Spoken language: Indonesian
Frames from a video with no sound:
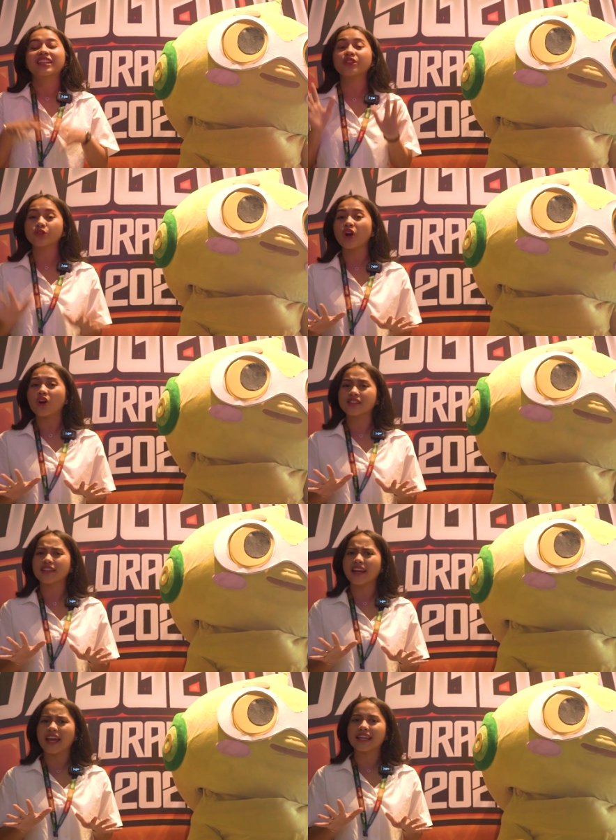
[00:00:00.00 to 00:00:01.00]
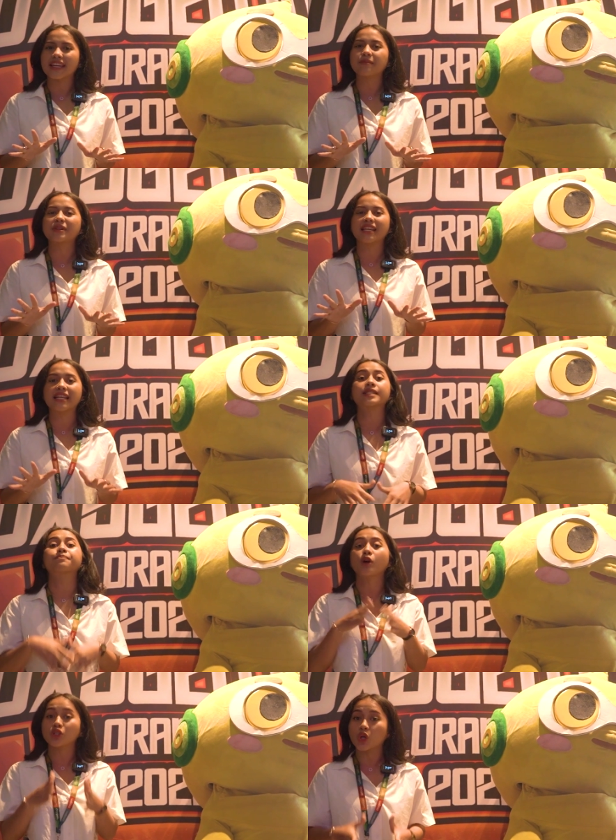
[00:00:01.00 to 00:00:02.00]
Tentunya Oxygen ID menjadi
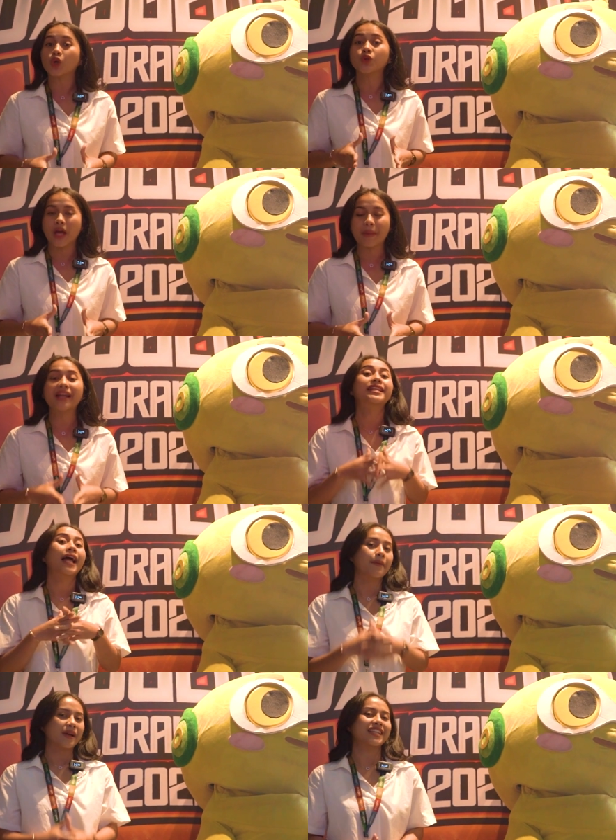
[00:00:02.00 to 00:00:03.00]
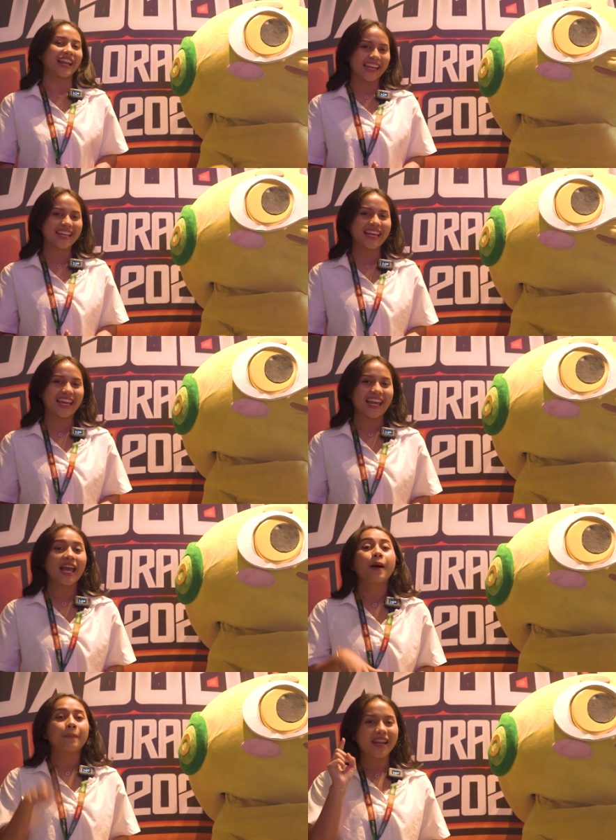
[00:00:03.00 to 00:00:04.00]
sponsor utama di dalam acara ini.
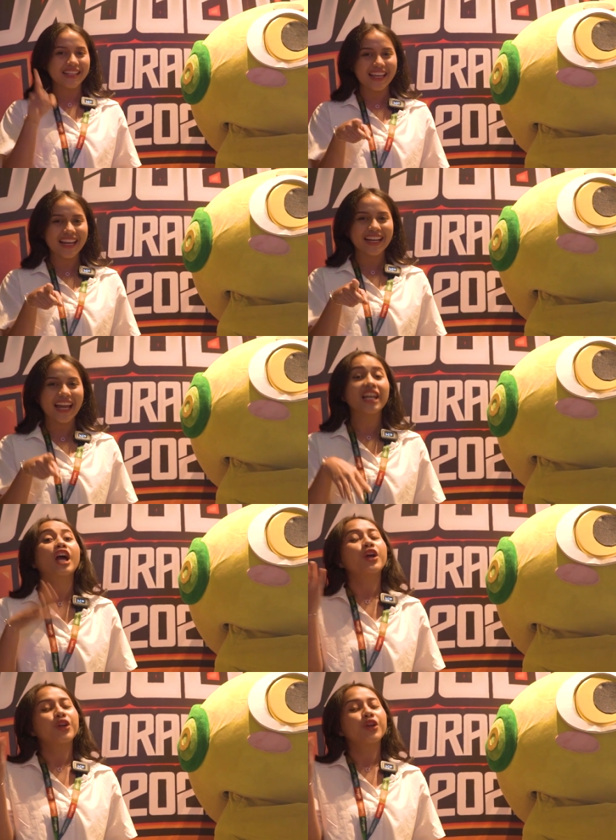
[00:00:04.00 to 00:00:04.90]
Penasaran kan?